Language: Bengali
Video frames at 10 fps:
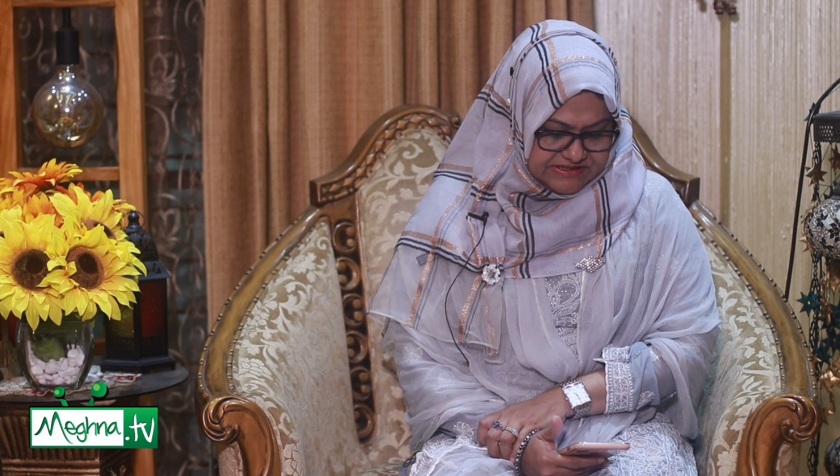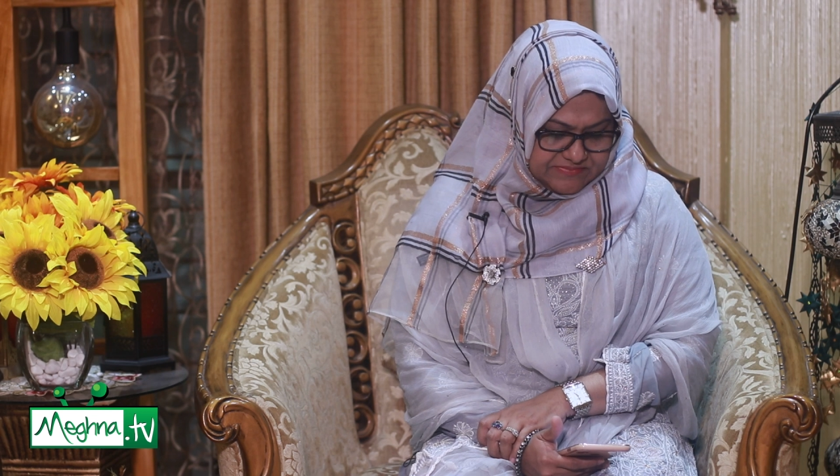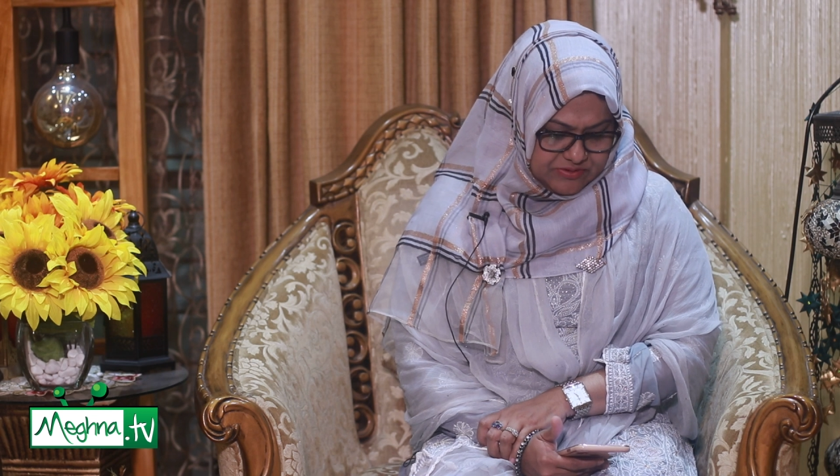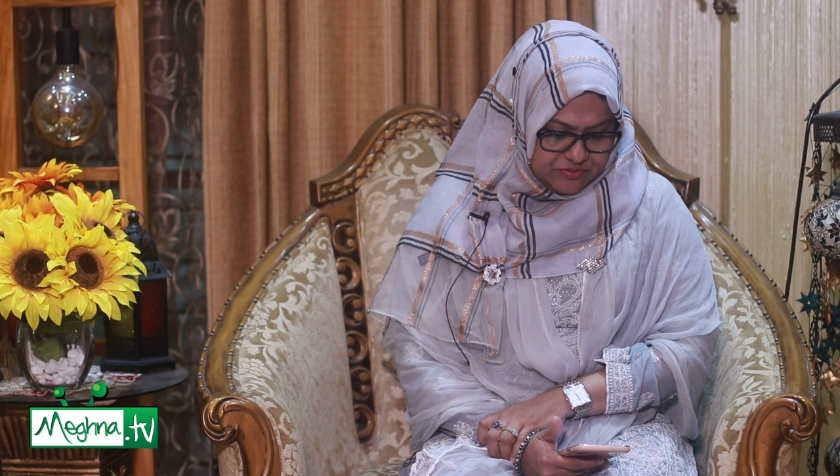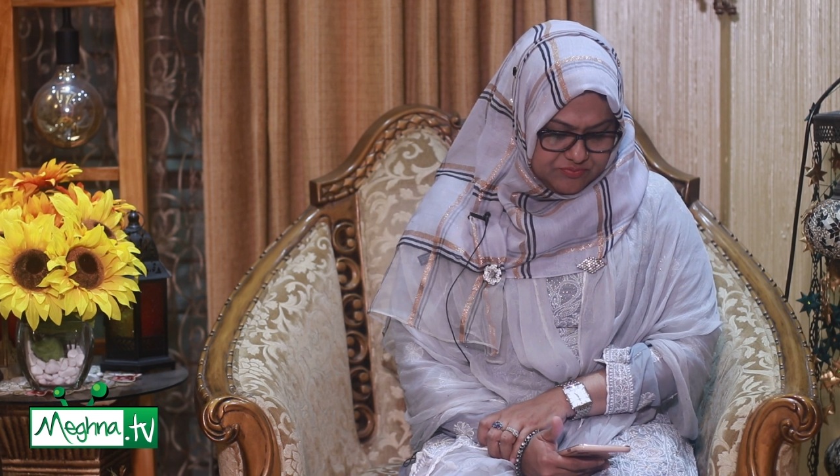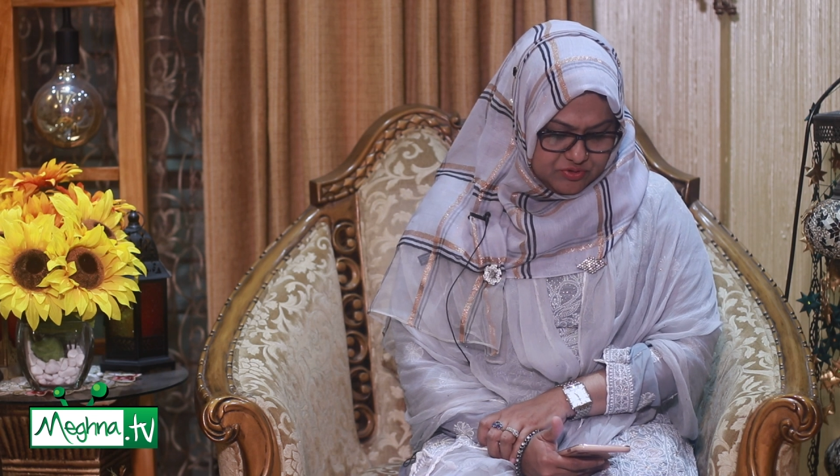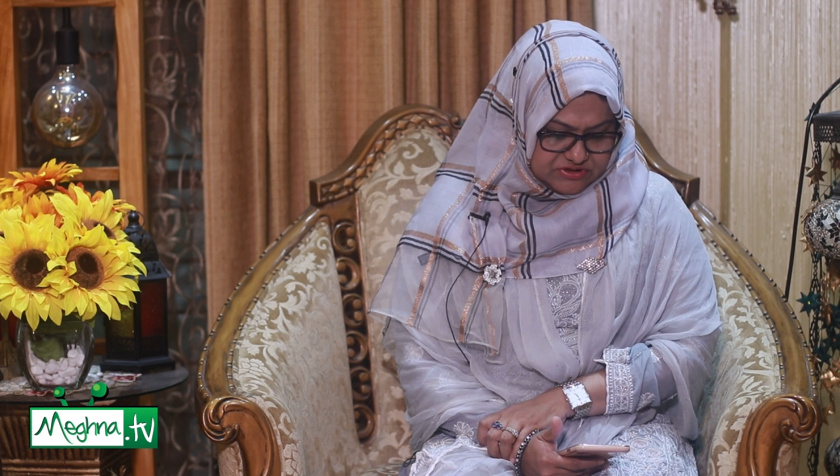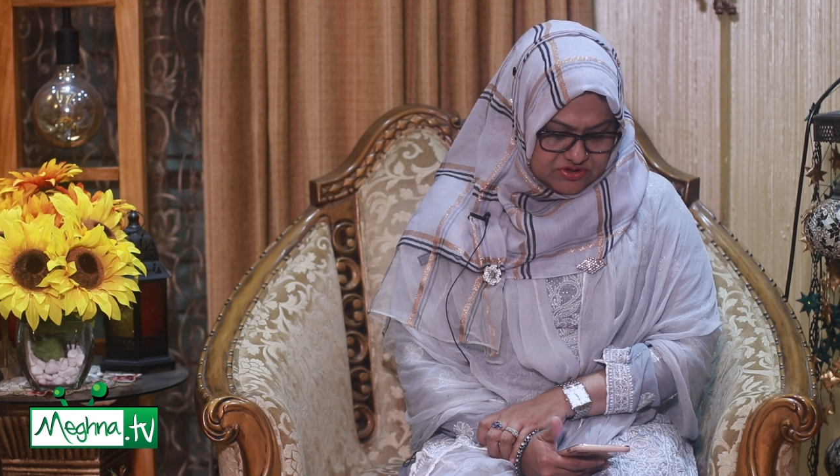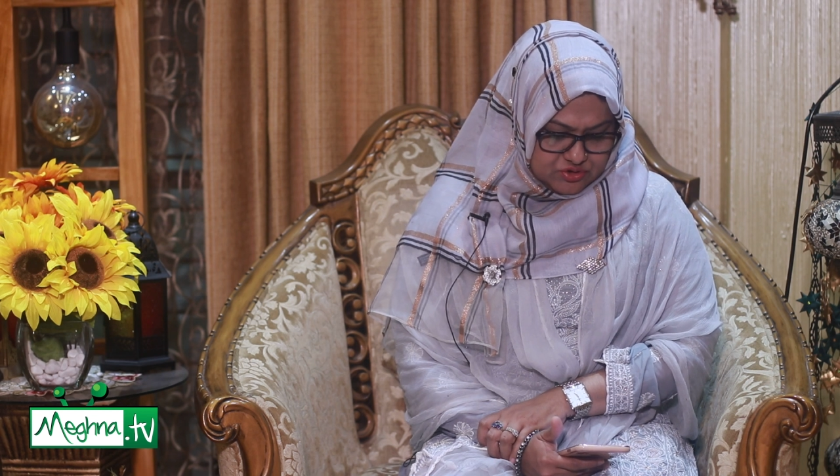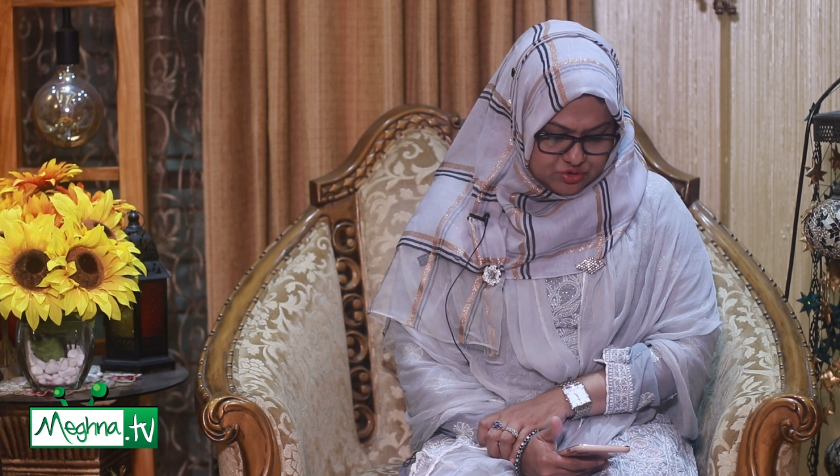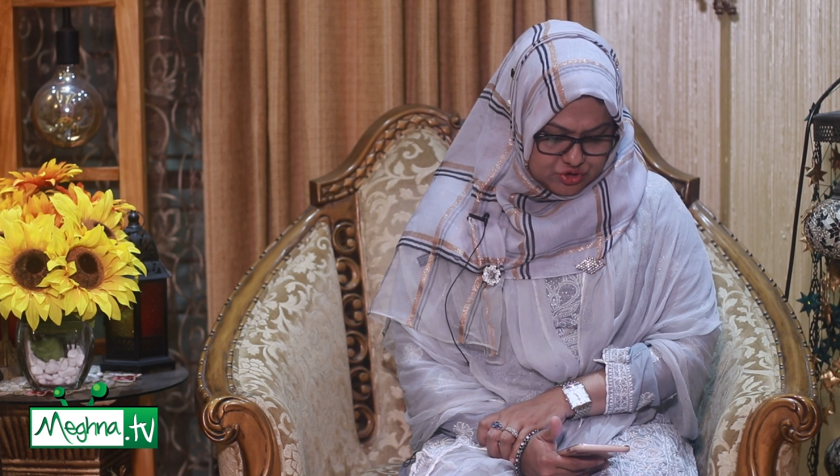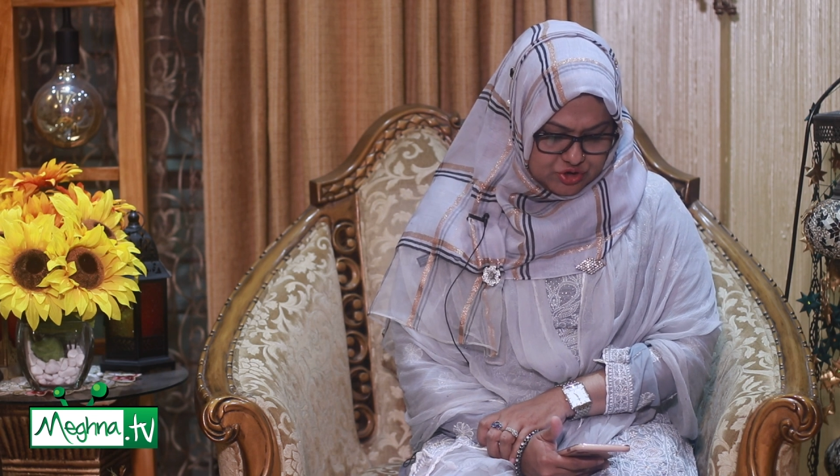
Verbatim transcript: রিমা উনি বলেছেন চোদ্দ